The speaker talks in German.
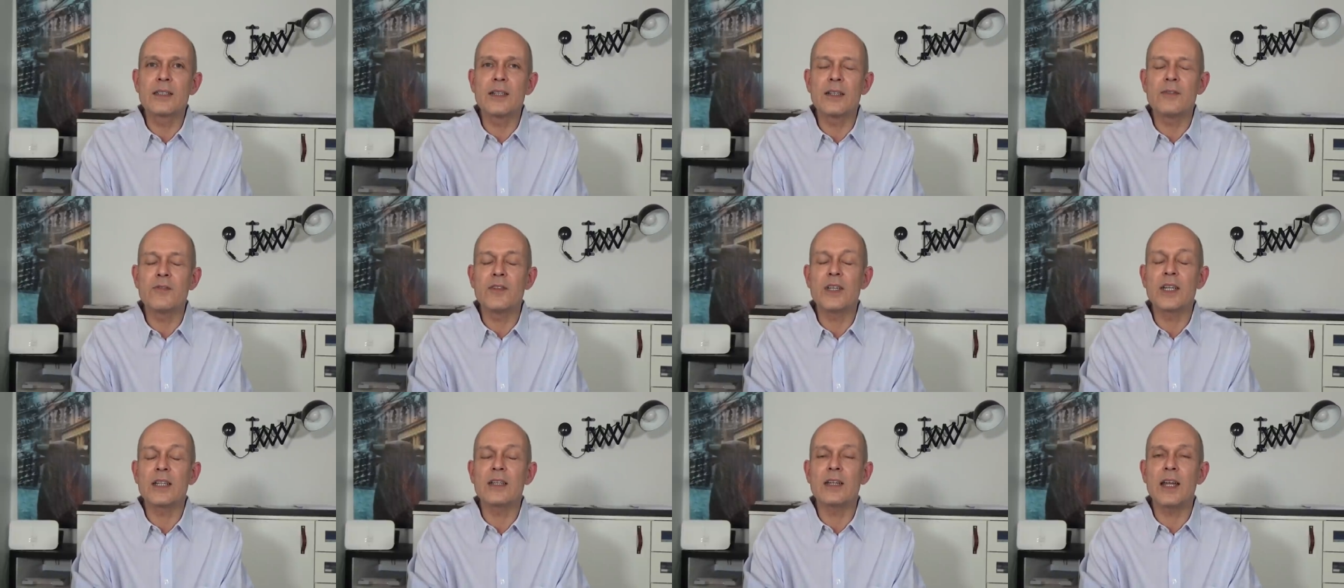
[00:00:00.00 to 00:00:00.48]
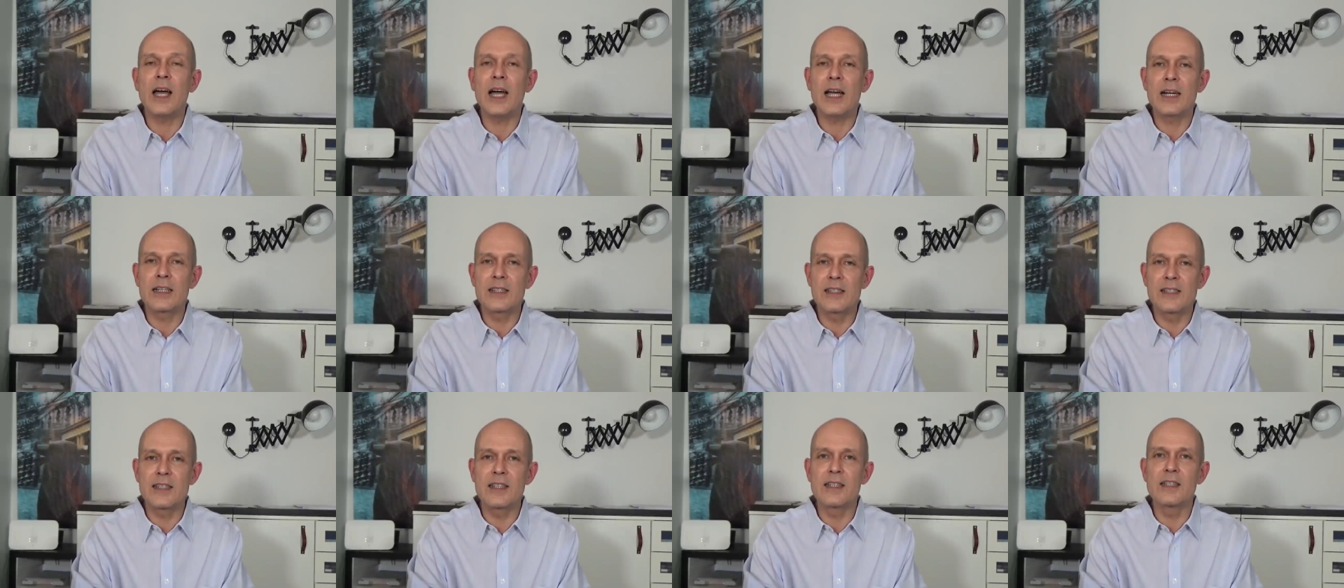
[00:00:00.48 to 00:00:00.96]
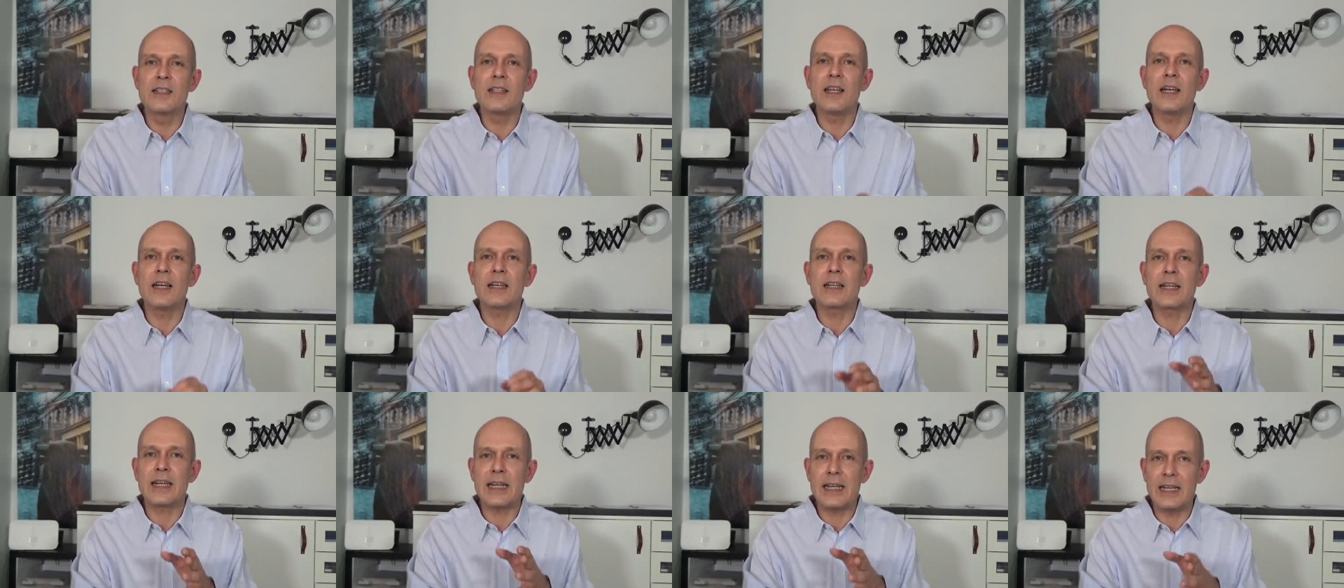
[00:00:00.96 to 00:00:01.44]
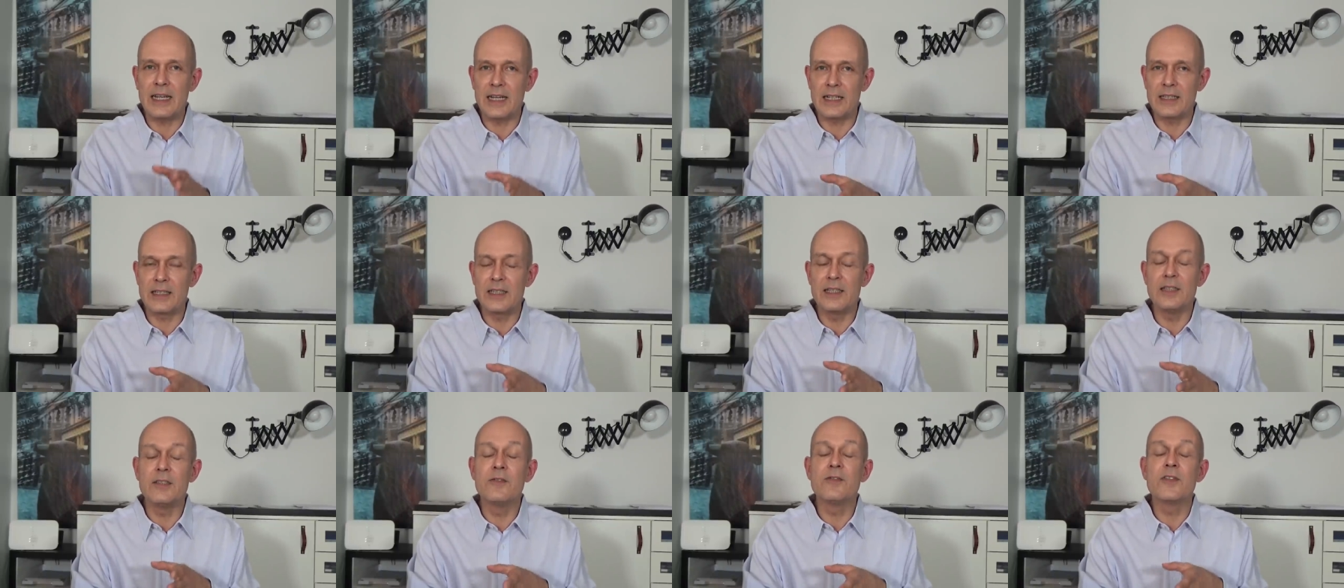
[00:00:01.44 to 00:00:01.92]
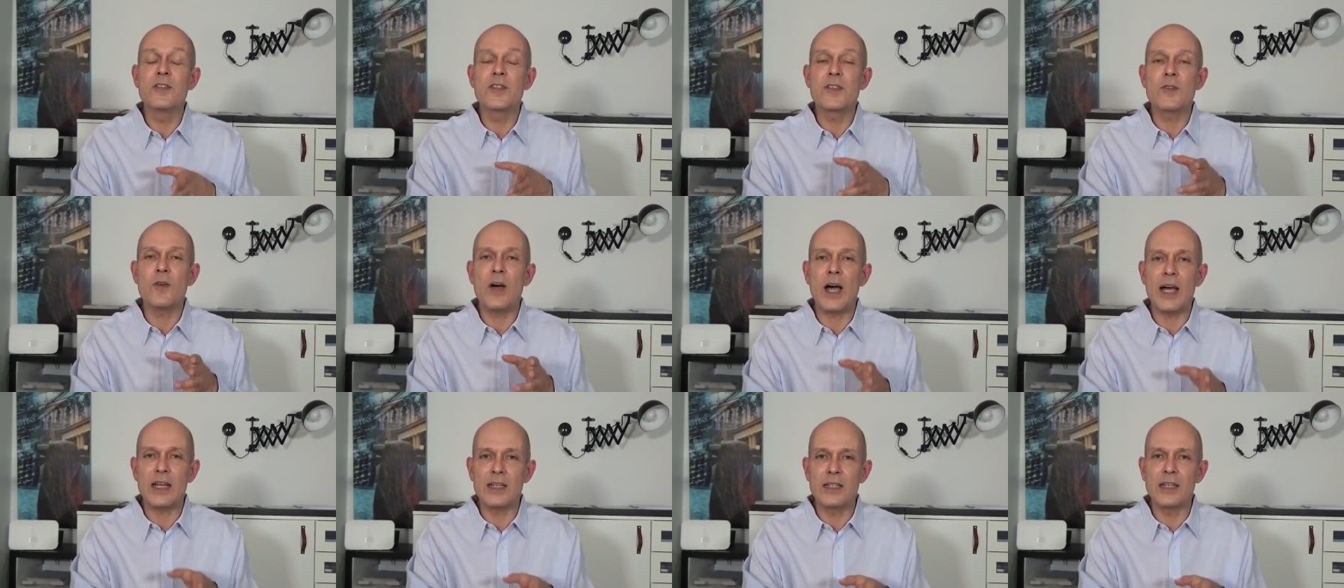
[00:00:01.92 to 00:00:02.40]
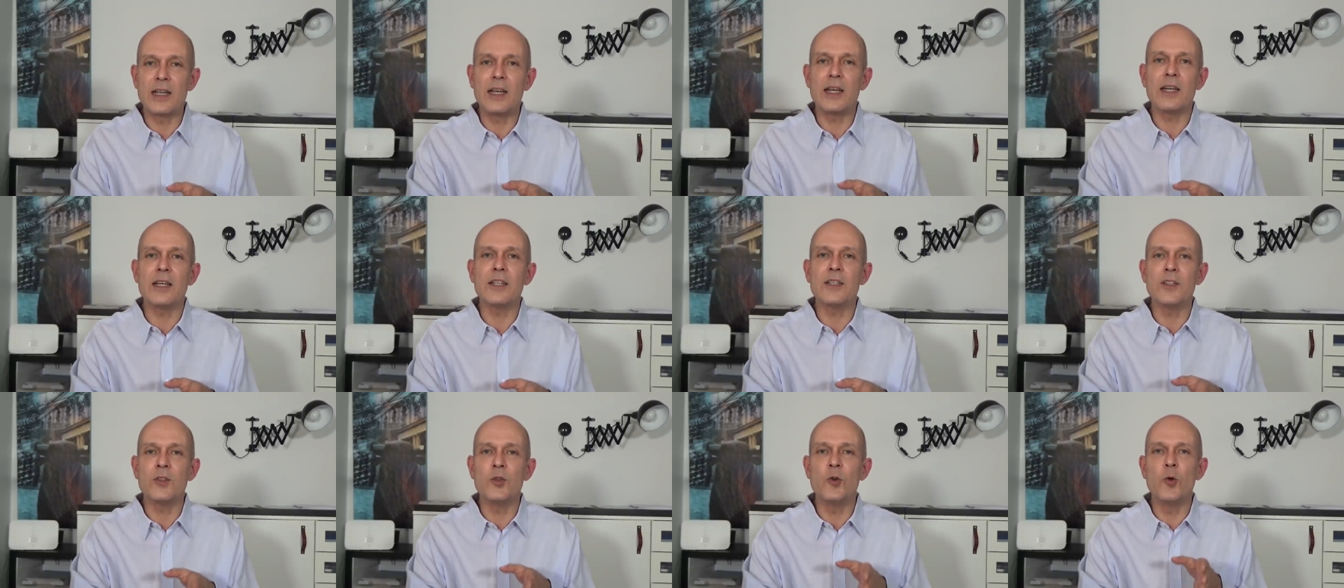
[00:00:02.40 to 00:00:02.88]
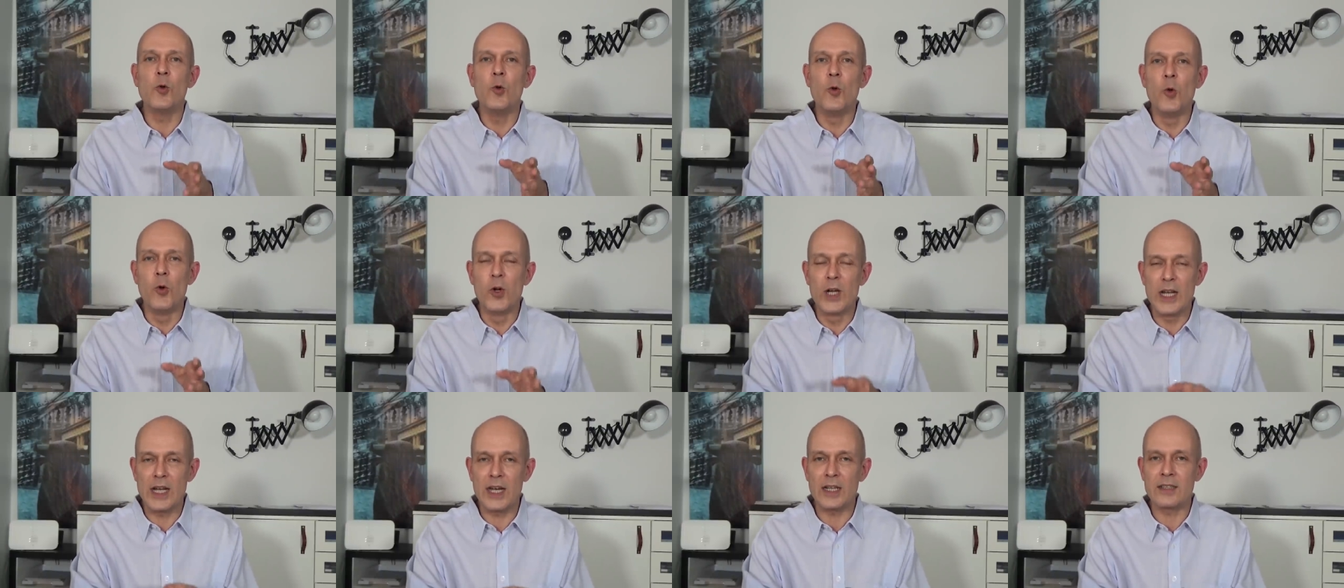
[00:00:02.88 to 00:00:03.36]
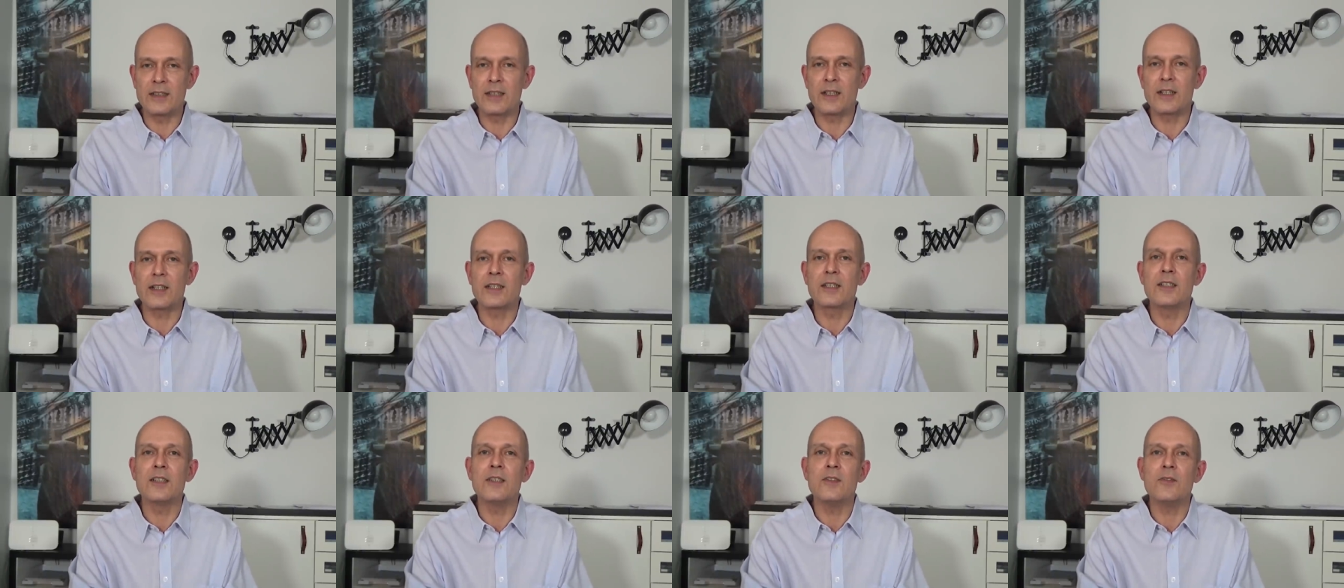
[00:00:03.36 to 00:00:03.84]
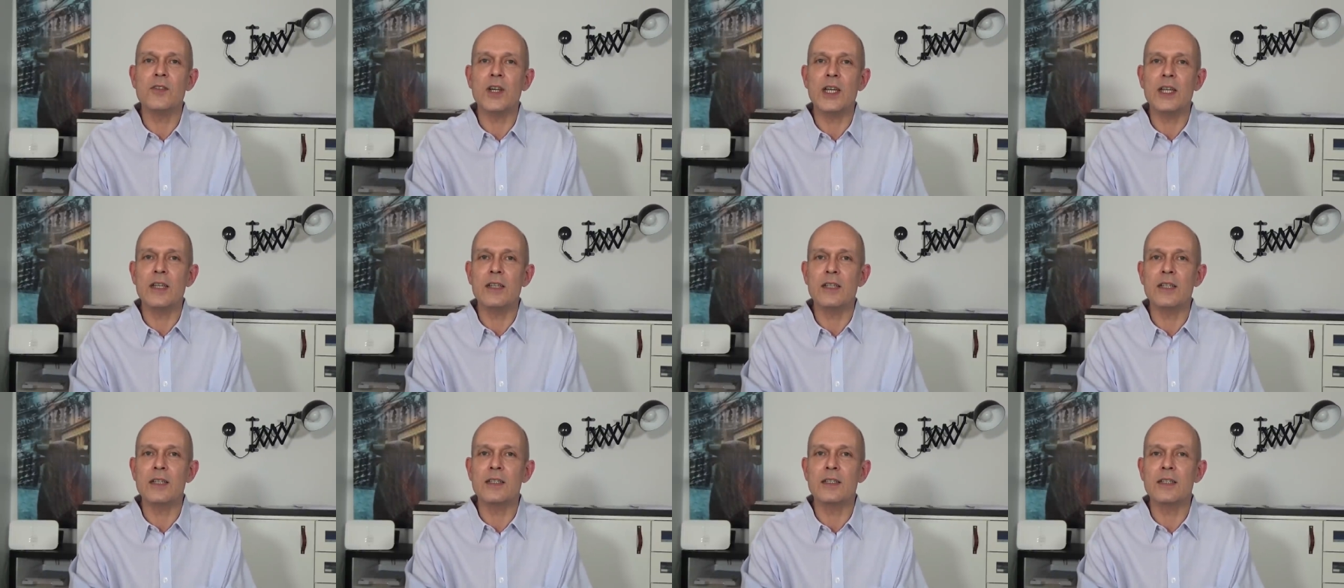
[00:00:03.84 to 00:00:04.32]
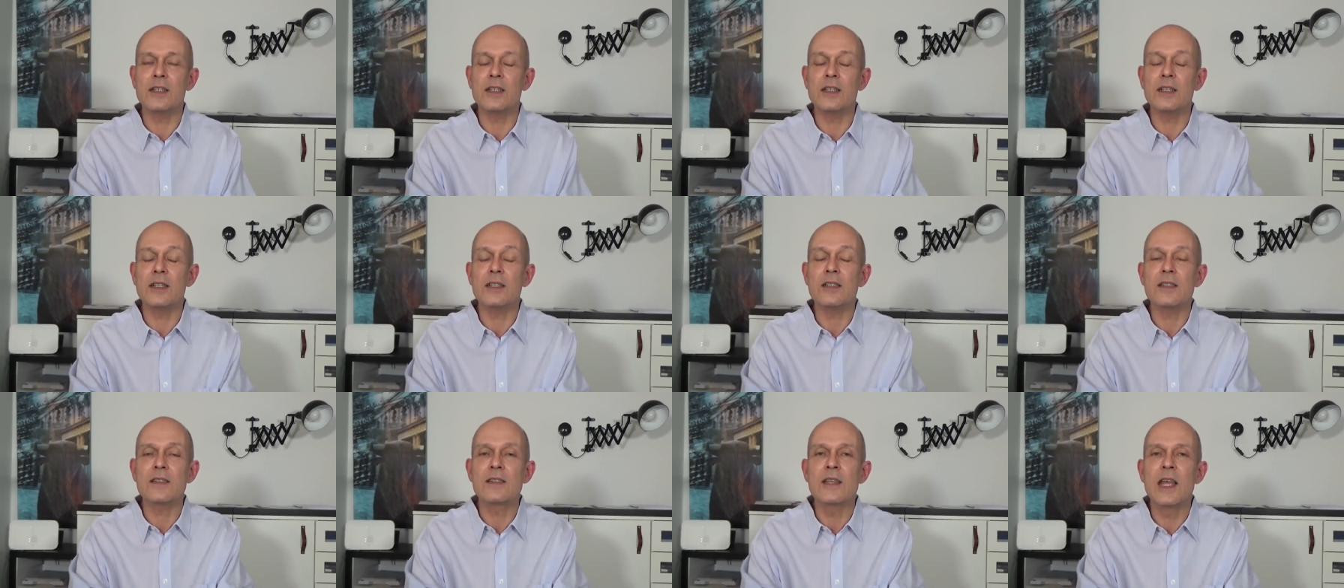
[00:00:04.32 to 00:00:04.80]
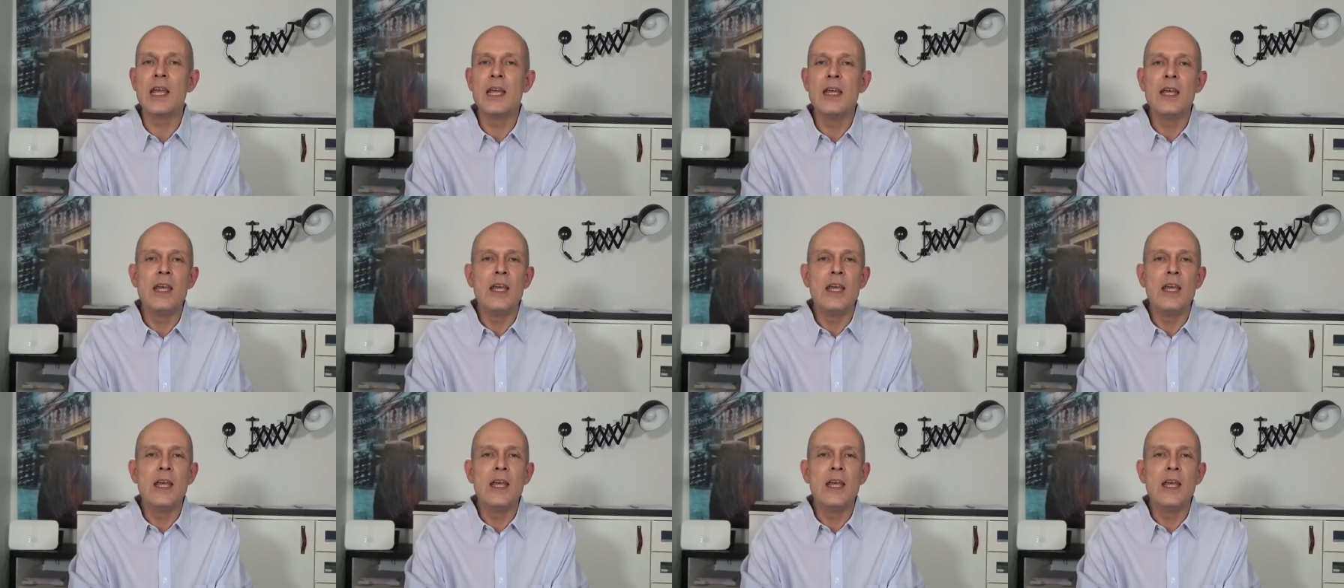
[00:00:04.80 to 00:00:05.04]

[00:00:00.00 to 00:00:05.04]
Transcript: dann werden Aktien ja relativ zu Anleihen unattraktiver in der Tendenz.